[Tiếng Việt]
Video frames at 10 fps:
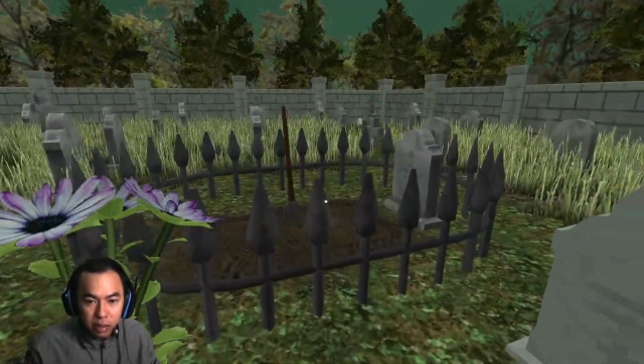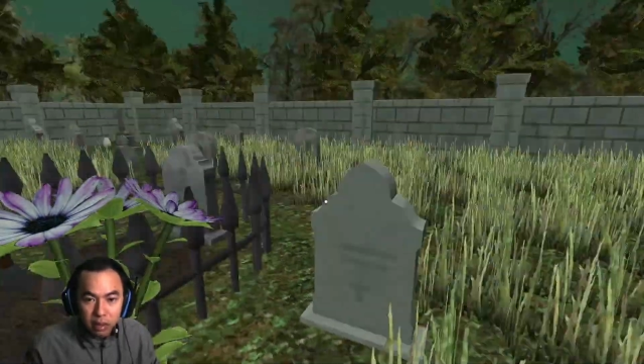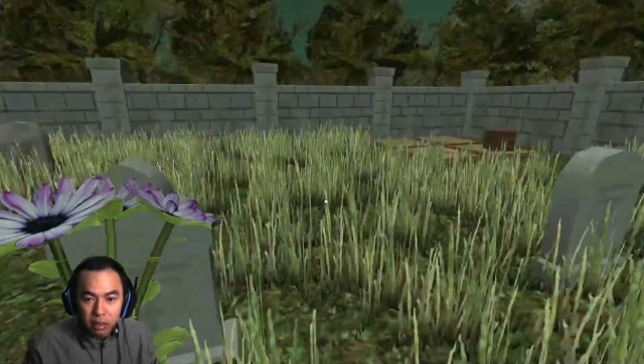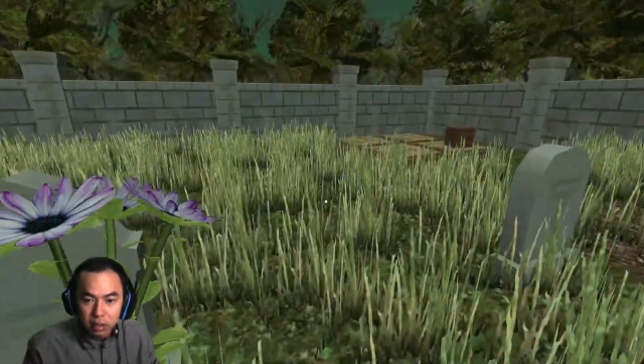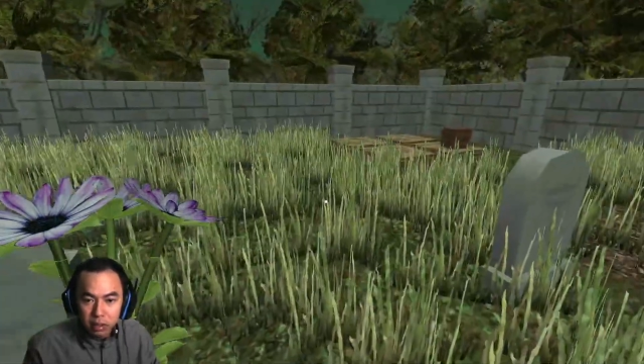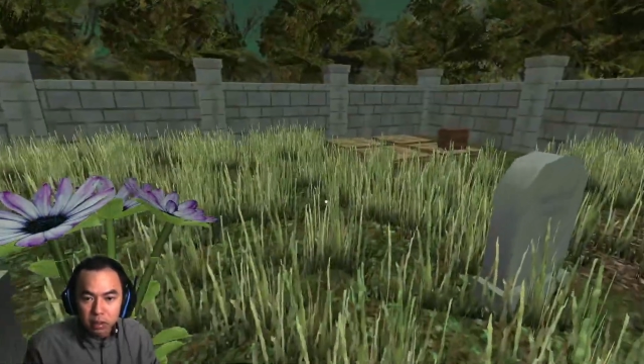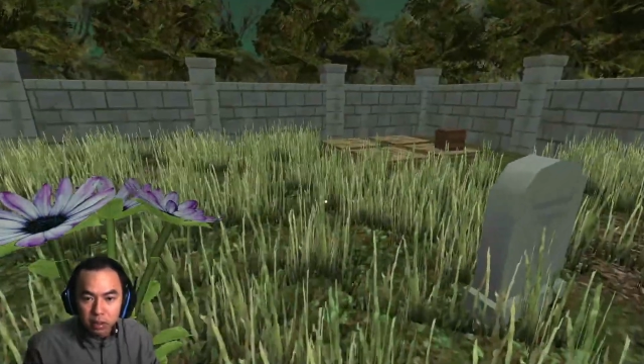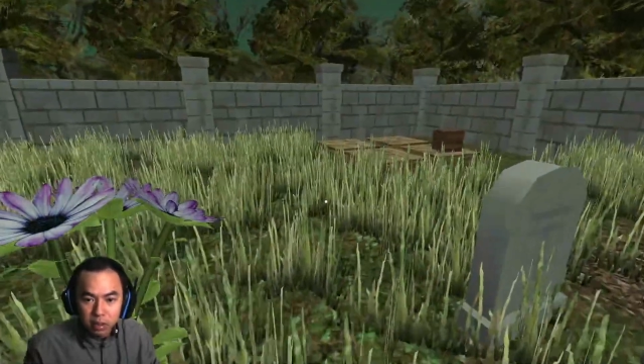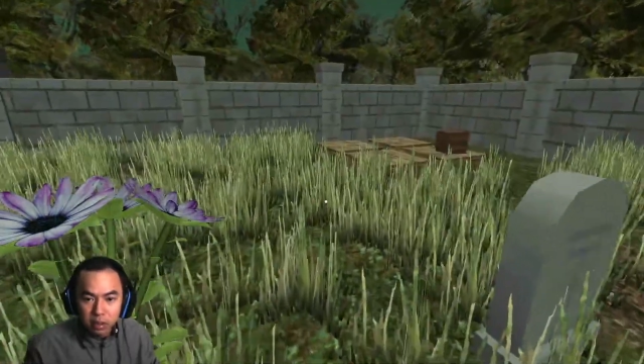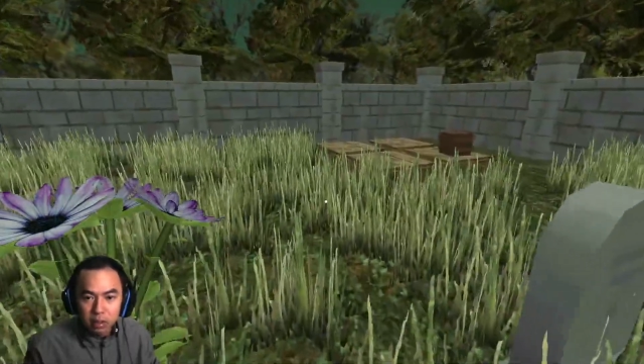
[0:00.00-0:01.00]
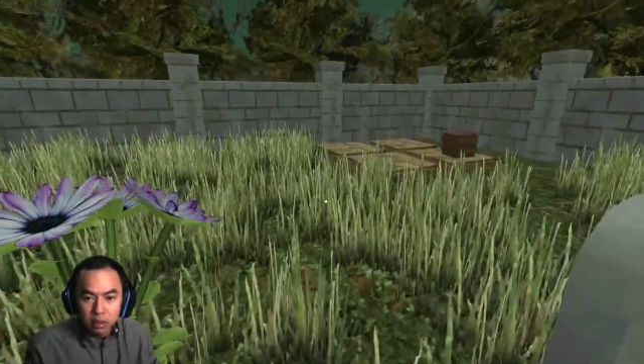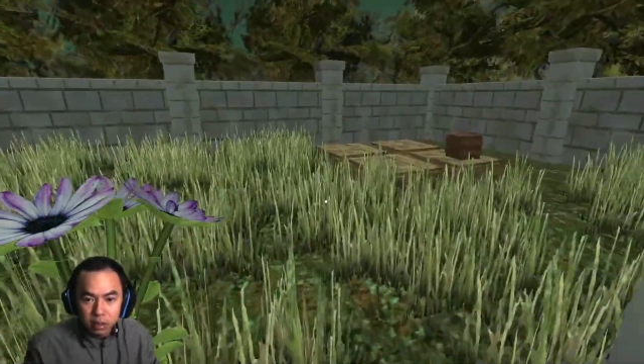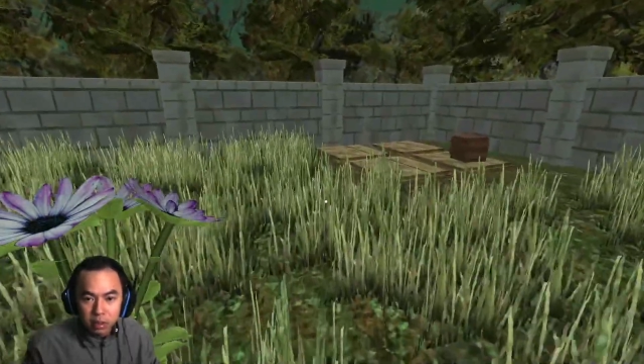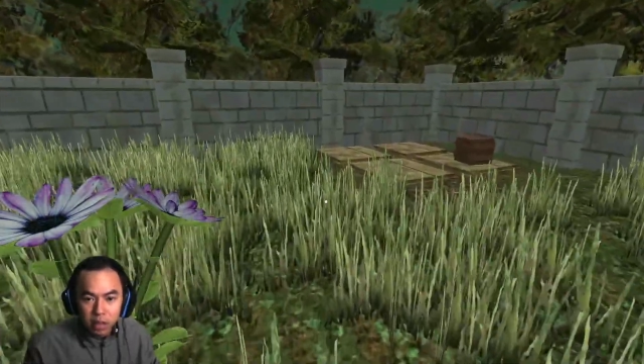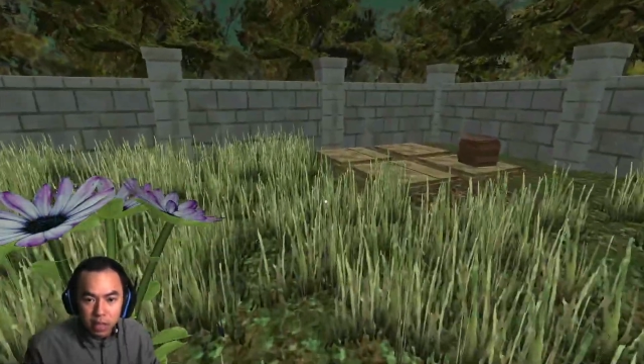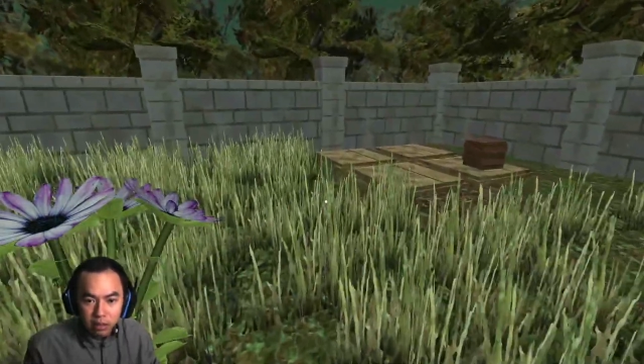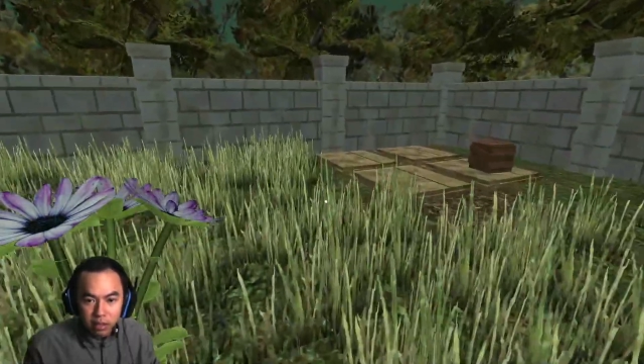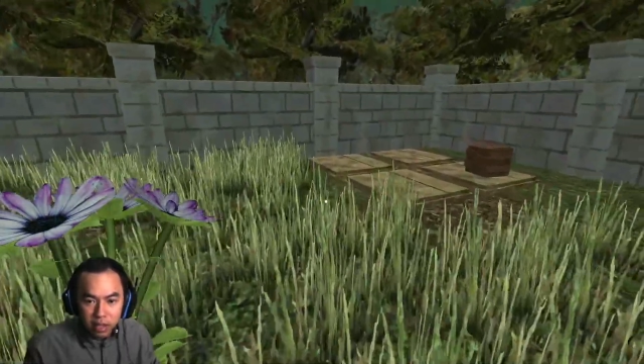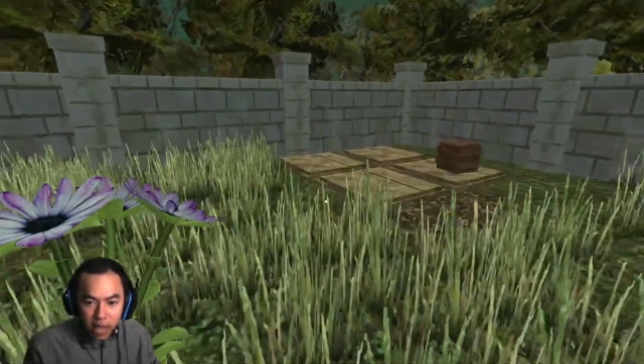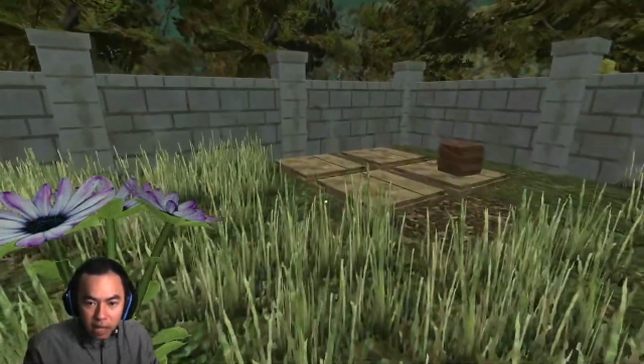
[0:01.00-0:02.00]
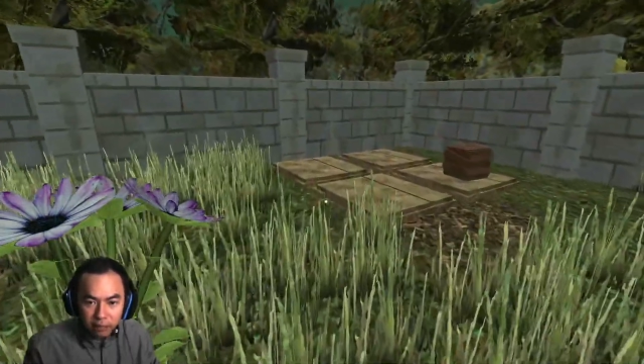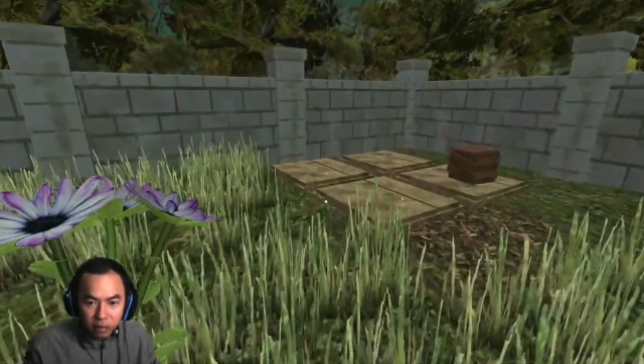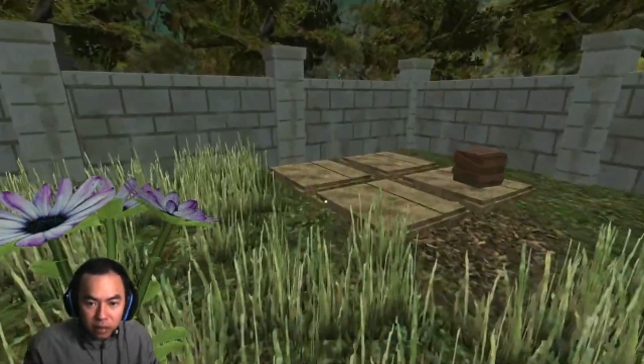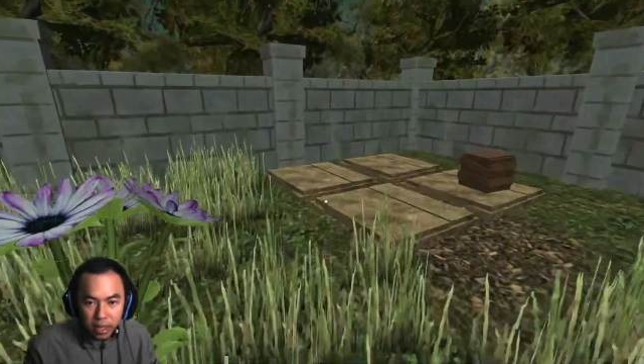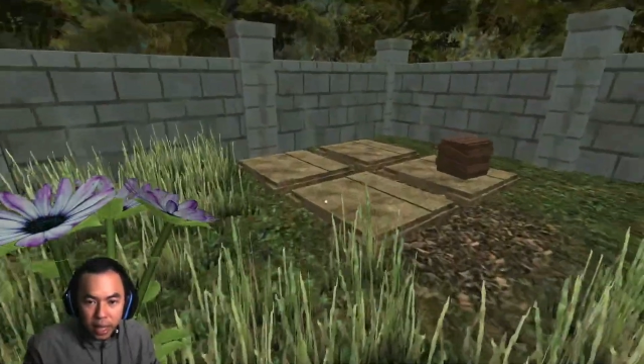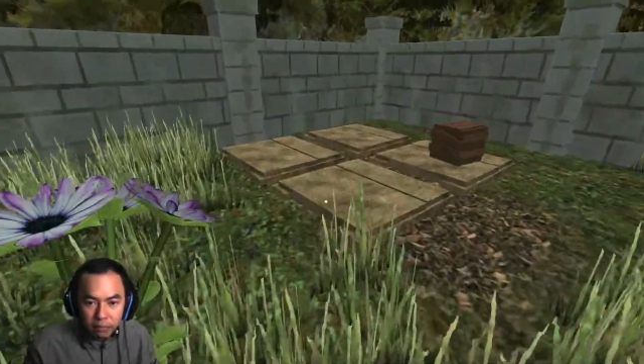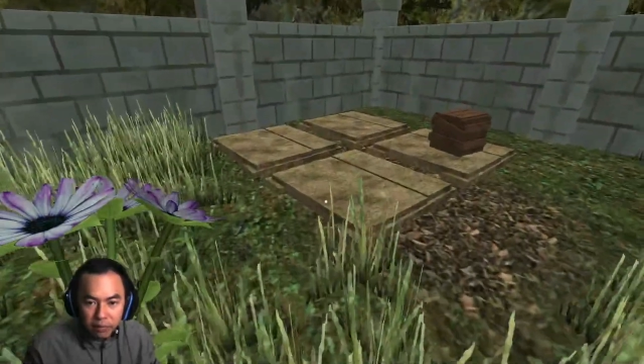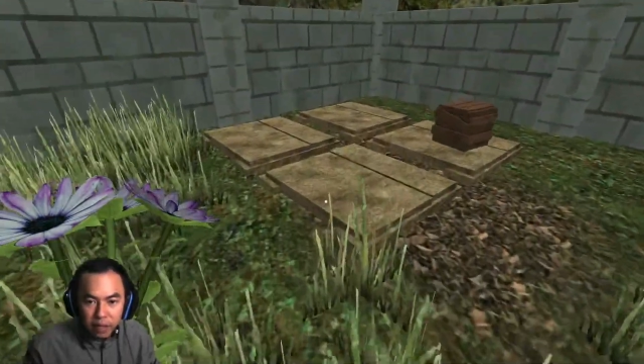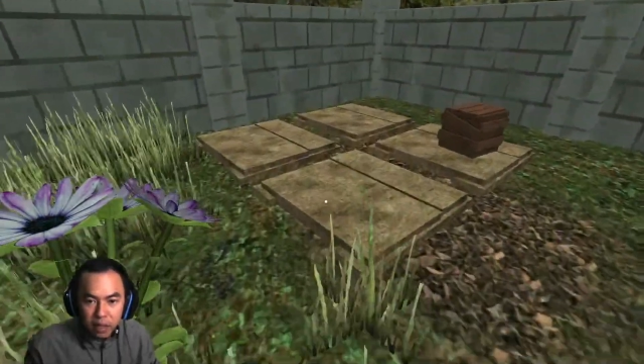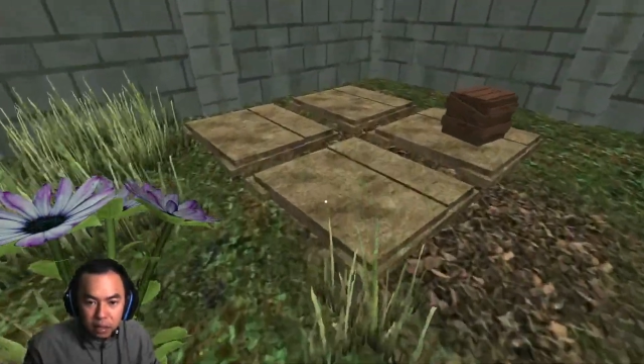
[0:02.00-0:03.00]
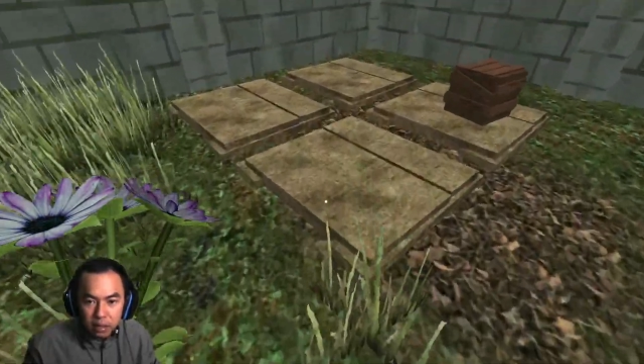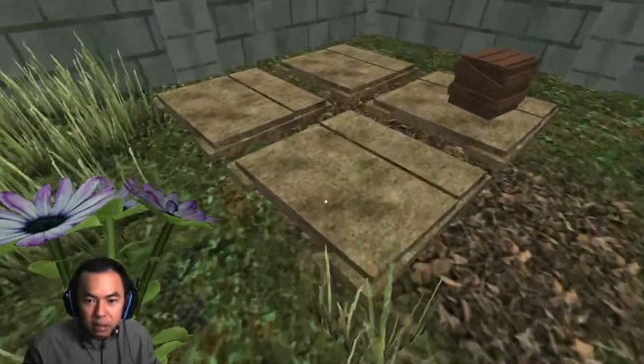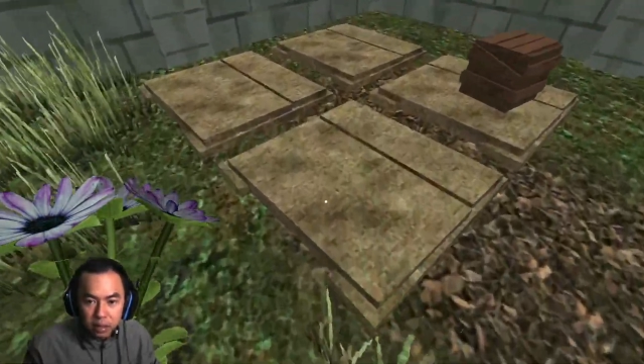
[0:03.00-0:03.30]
Bết. Tại sao nghĩa trang lại phải có người canh mày bên đây?